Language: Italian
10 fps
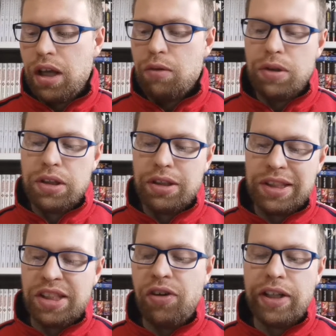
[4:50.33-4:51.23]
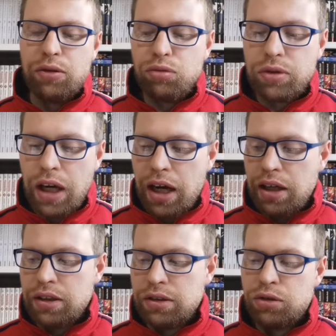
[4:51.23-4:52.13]
e quindi si vede tutto
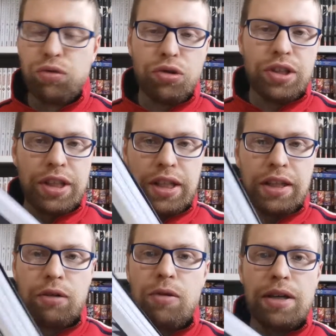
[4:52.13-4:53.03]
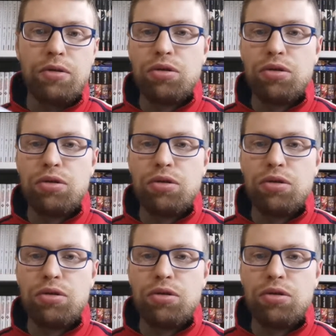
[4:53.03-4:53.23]
eh, il suo stile da questo.